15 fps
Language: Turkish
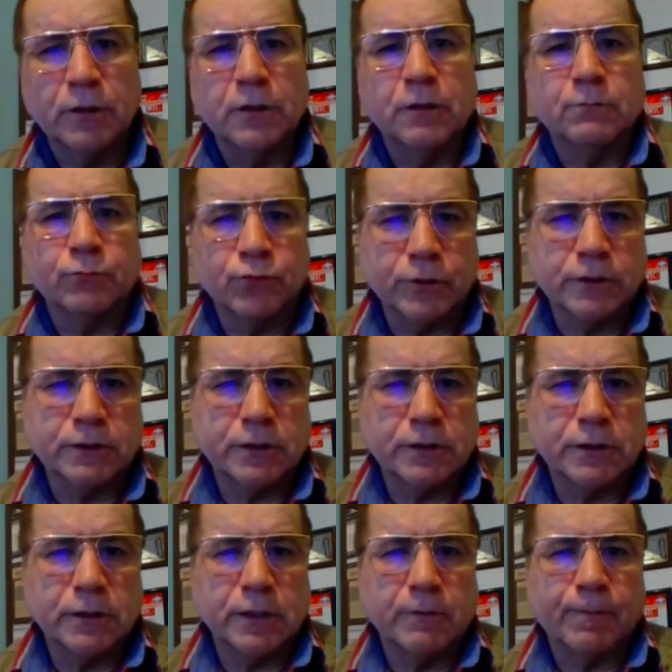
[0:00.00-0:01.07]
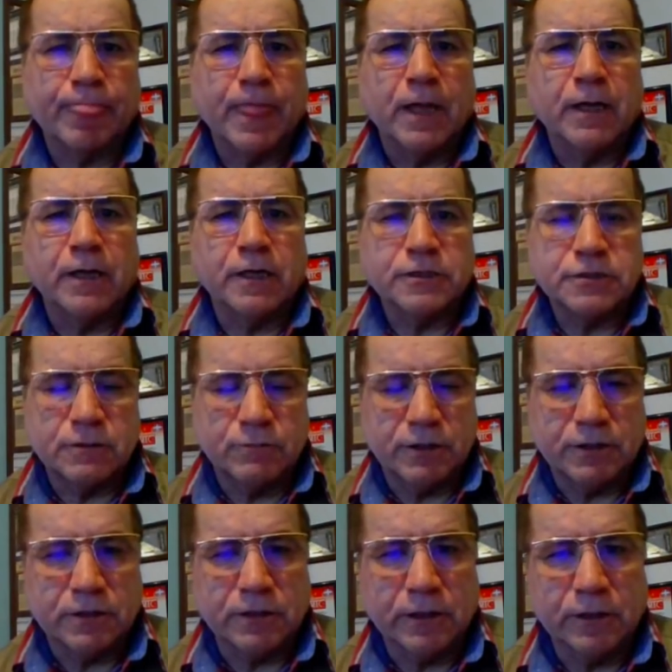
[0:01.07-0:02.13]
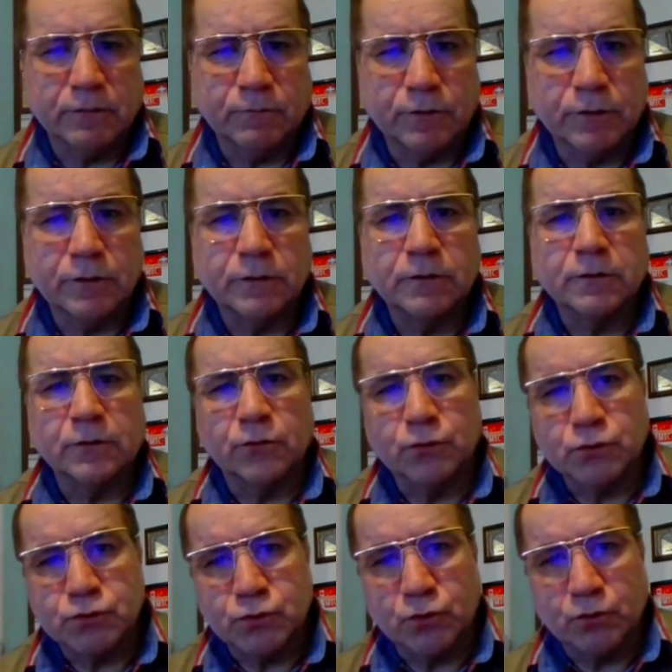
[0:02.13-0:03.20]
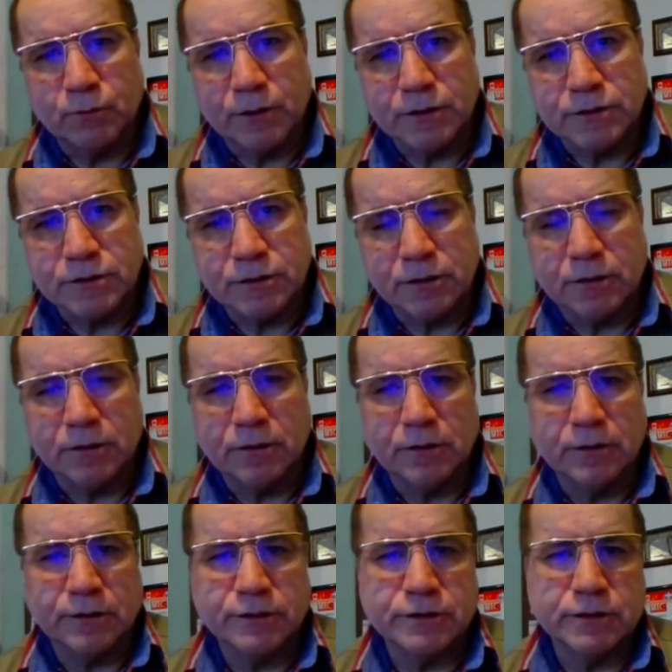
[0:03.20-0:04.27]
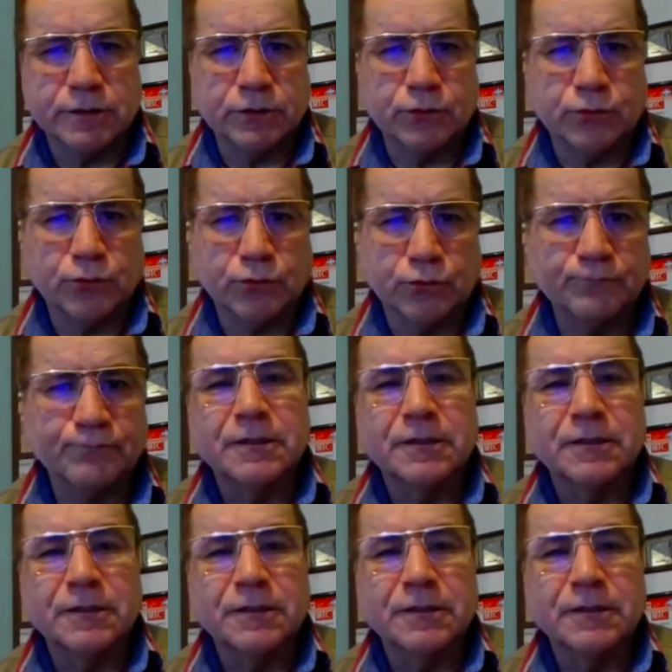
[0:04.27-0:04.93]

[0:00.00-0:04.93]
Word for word: Bu nedenle acemiliklerimi hoş görmenizi rica ediyorum.